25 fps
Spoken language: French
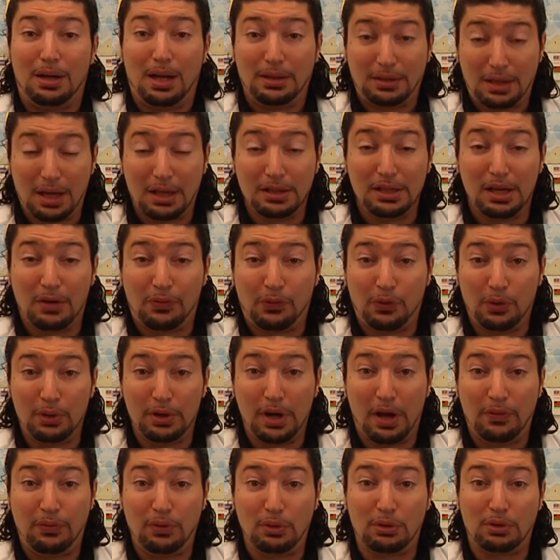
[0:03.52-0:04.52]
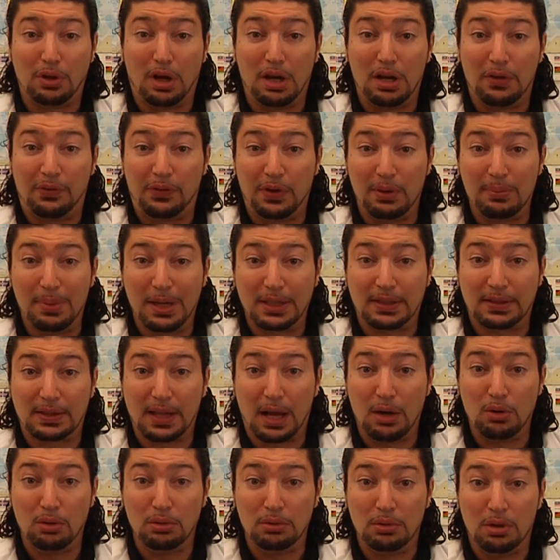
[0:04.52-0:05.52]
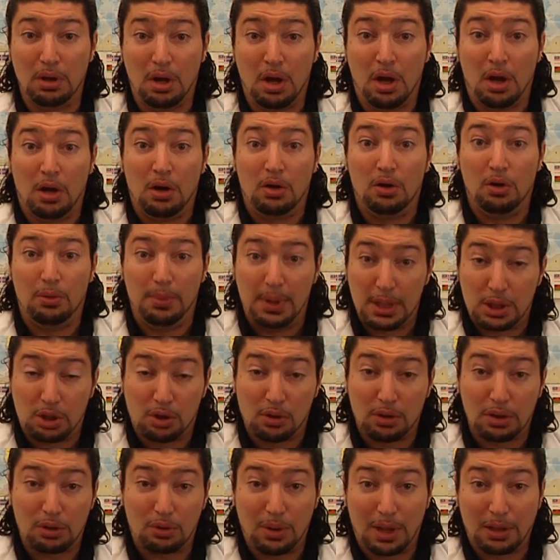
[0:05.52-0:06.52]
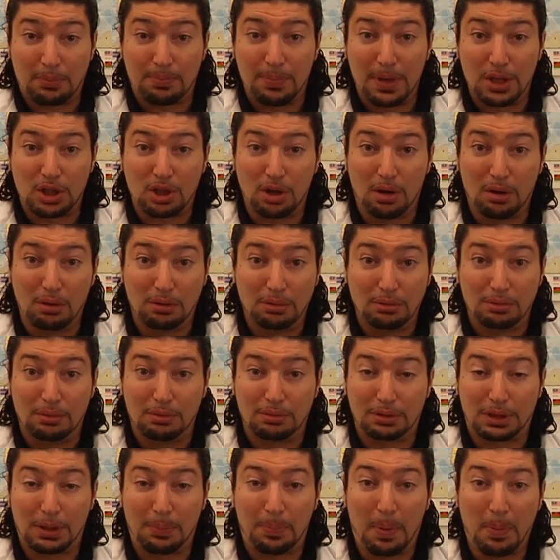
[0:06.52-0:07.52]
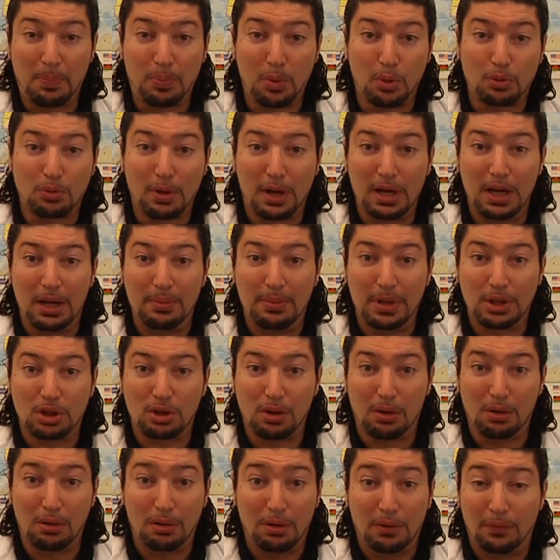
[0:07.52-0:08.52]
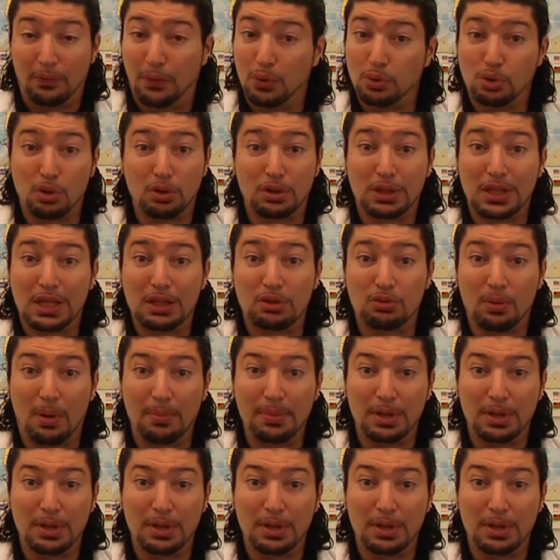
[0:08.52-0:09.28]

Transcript: La dernière fois, on a vu que dans les films à Stallone, le méchant, il doit être méchant. On sait pas pourquoi il est méchant, faut juste qu'il soit